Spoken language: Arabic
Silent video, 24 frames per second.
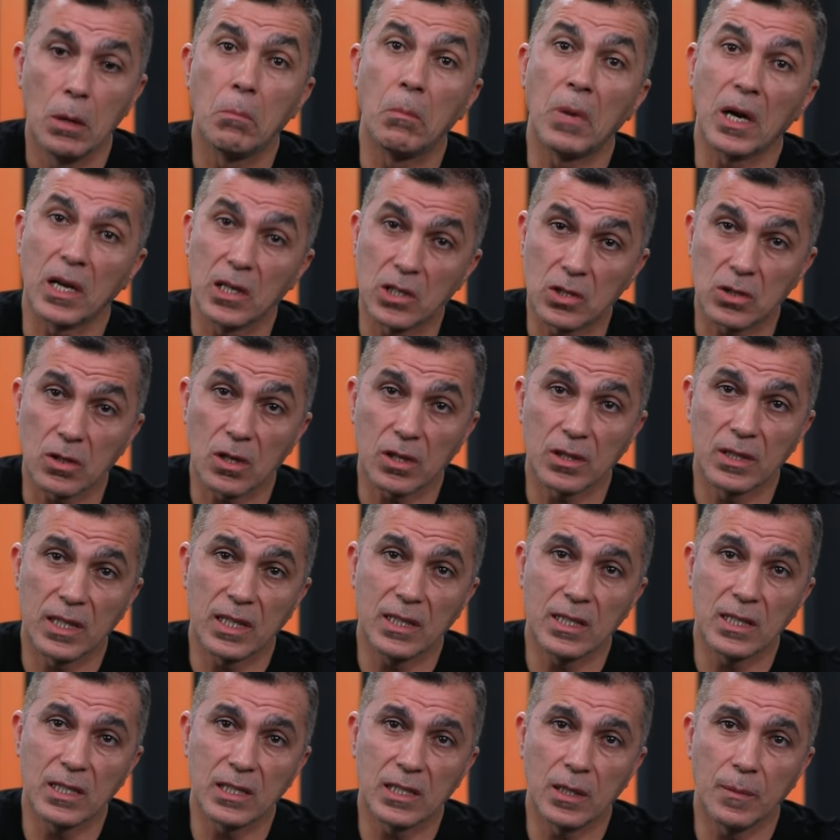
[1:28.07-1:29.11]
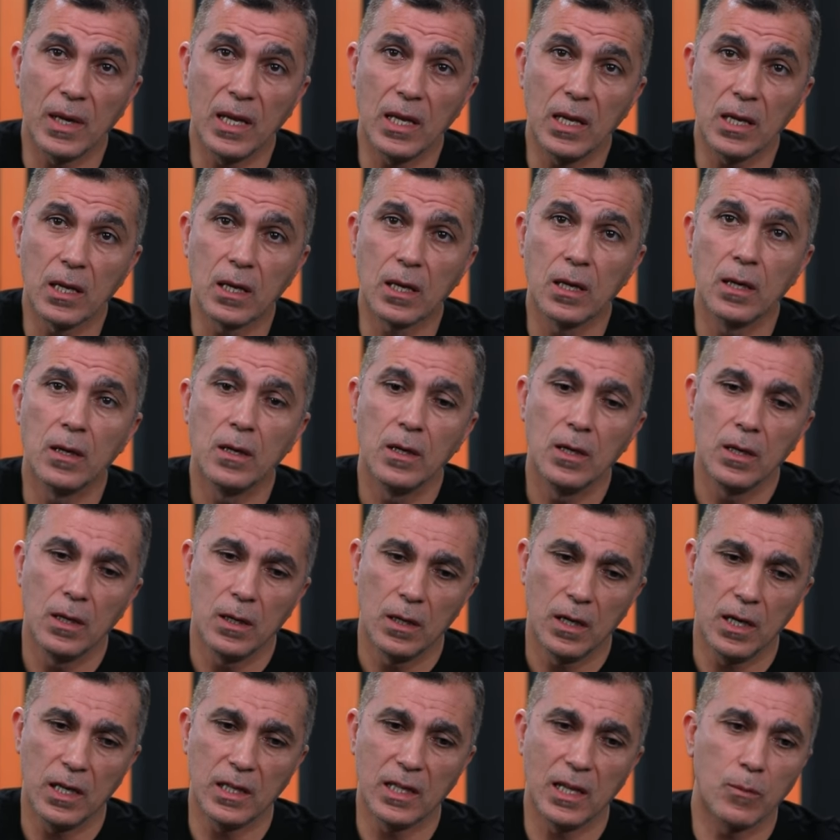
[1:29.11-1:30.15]
مجلس اداره نادي الزمالك
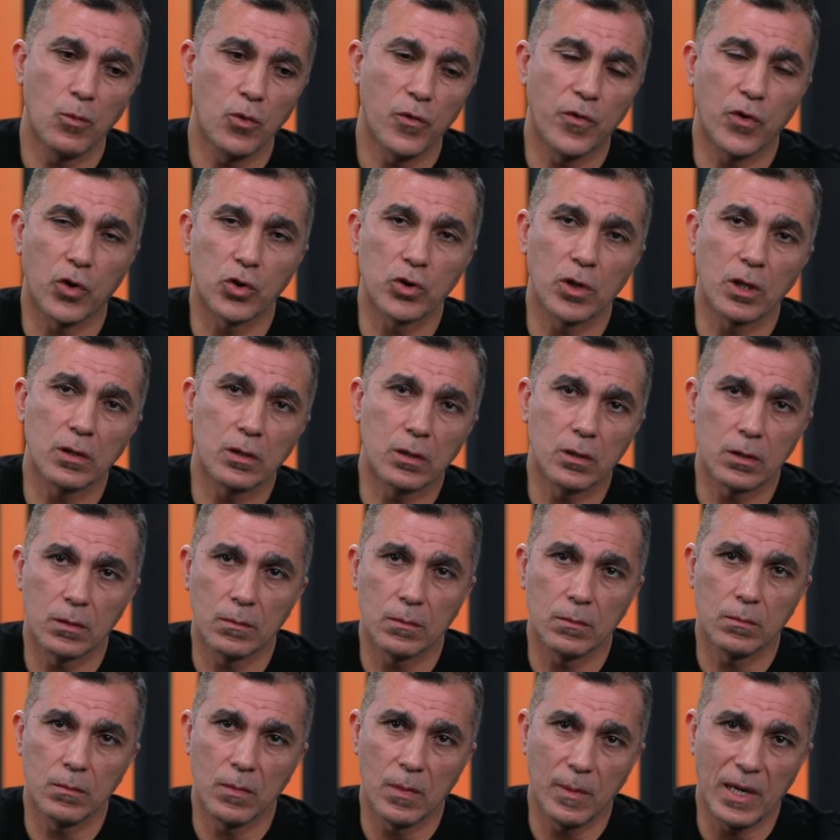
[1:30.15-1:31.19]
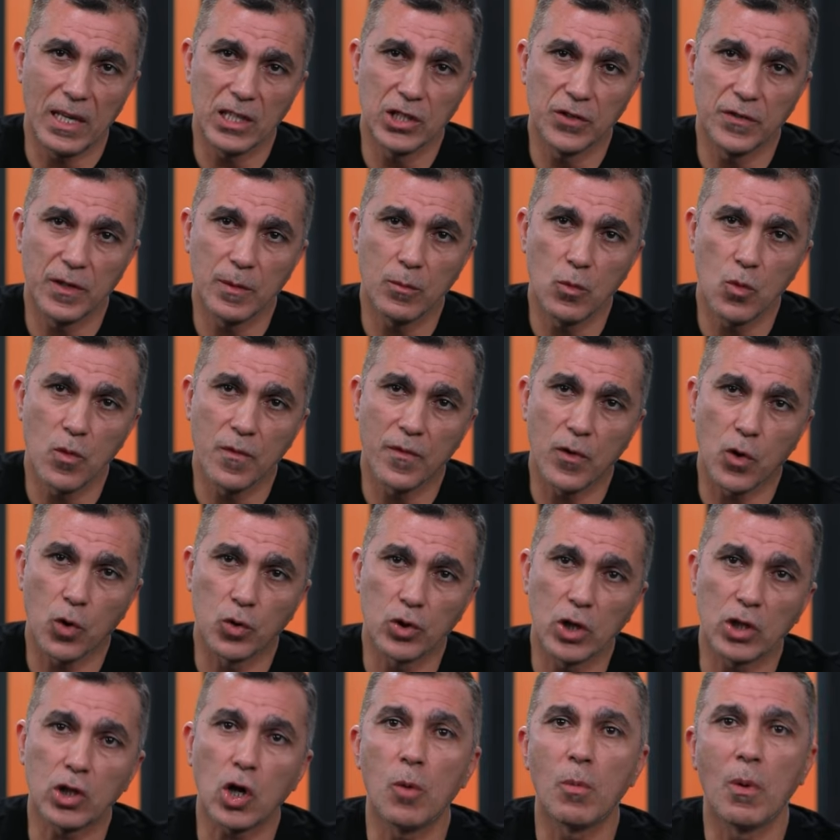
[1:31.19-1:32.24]
هنا المفاوضات ما بقاش فيه
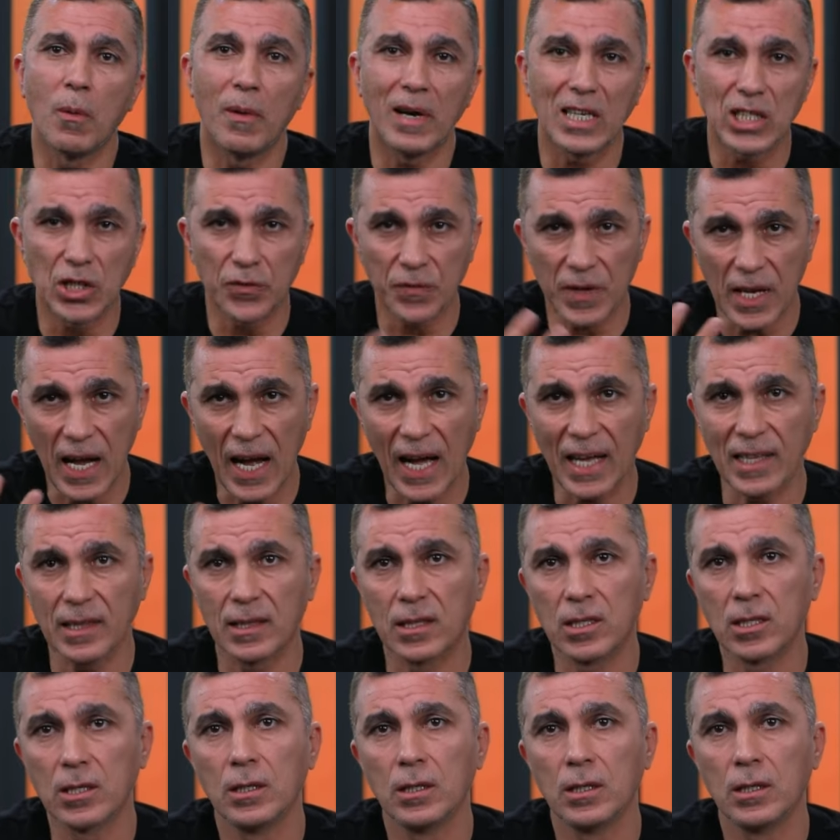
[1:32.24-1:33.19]
مفاوضات او ما بقاش فيه حد